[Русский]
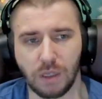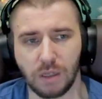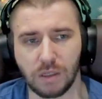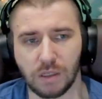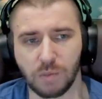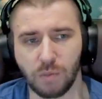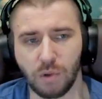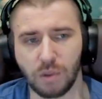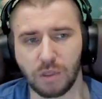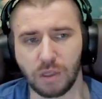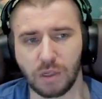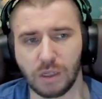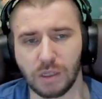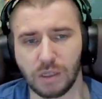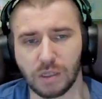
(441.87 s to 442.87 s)
Смотр,
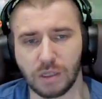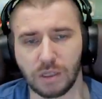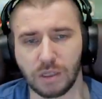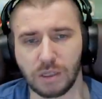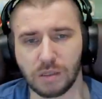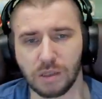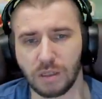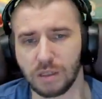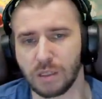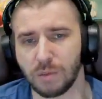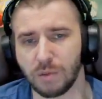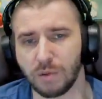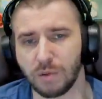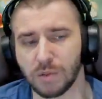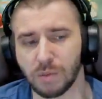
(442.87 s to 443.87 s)
конечно, классная
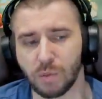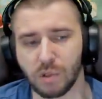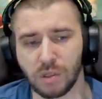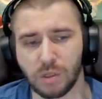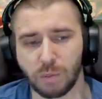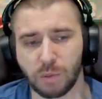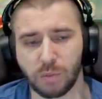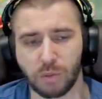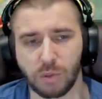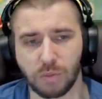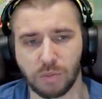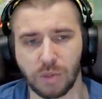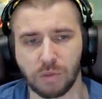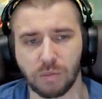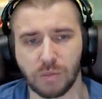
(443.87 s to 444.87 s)
тема. Возможно,
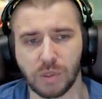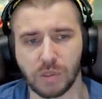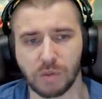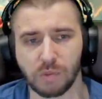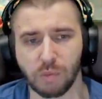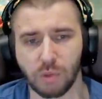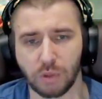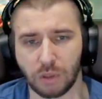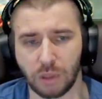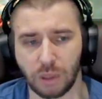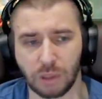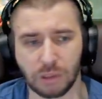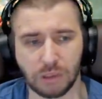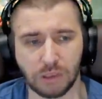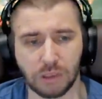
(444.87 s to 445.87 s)
попробуем без смотра.
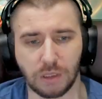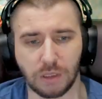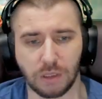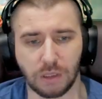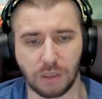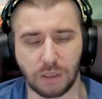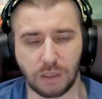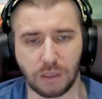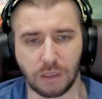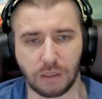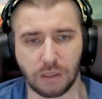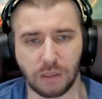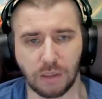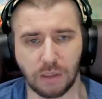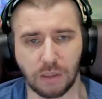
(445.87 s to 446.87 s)

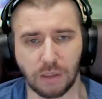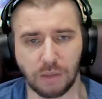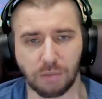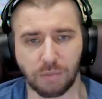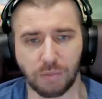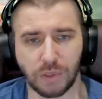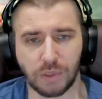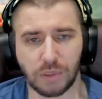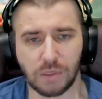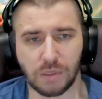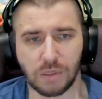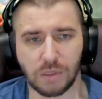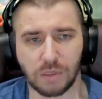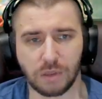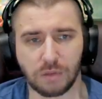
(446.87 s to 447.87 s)
А,
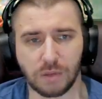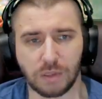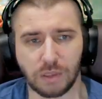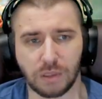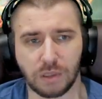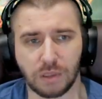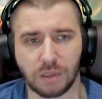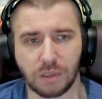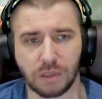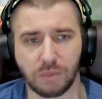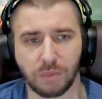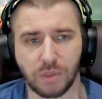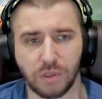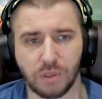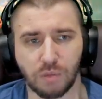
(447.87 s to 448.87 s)
потестировать. Э,
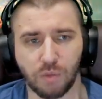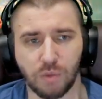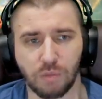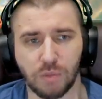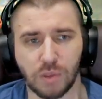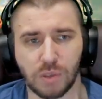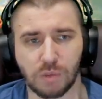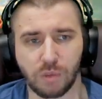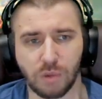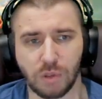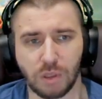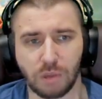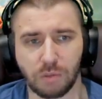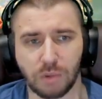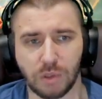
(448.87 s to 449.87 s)
почему без
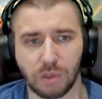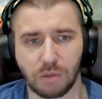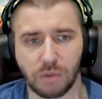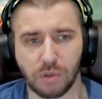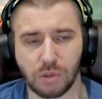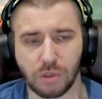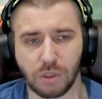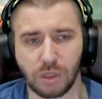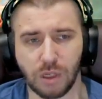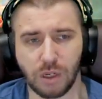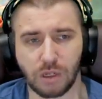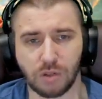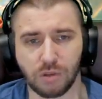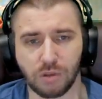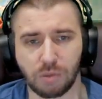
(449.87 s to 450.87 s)
смотра? Потому что я
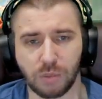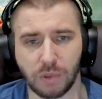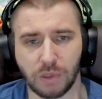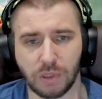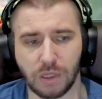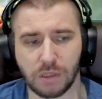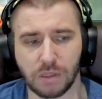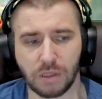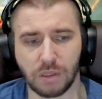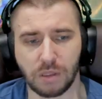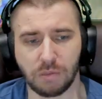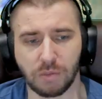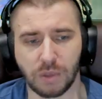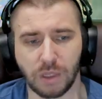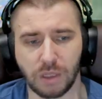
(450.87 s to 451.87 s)
хочу протестить
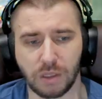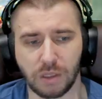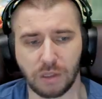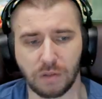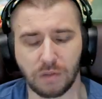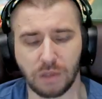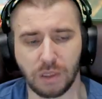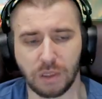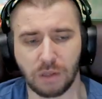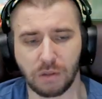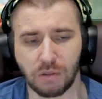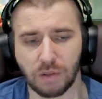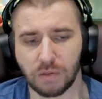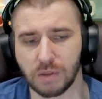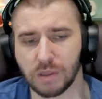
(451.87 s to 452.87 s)
именно этих двоих
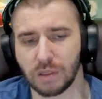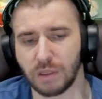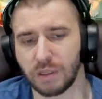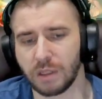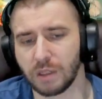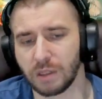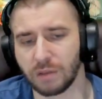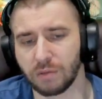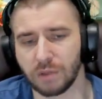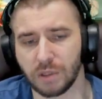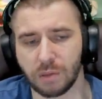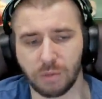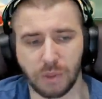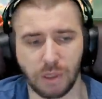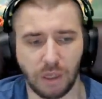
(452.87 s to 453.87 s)
героев, остальных
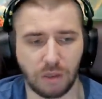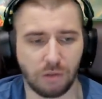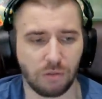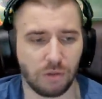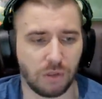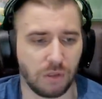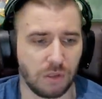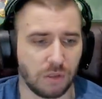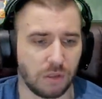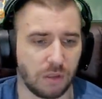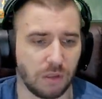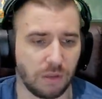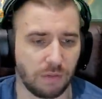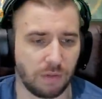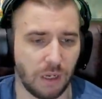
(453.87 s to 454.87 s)
кого-то менять. Но ну,
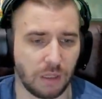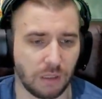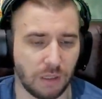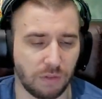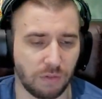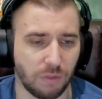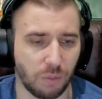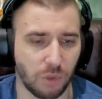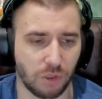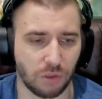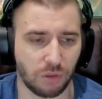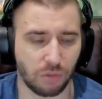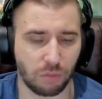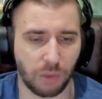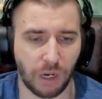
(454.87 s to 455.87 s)
единственный вариант, кого
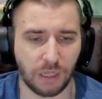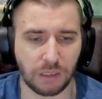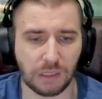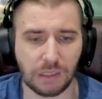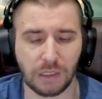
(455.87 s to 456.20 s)
можно убрать,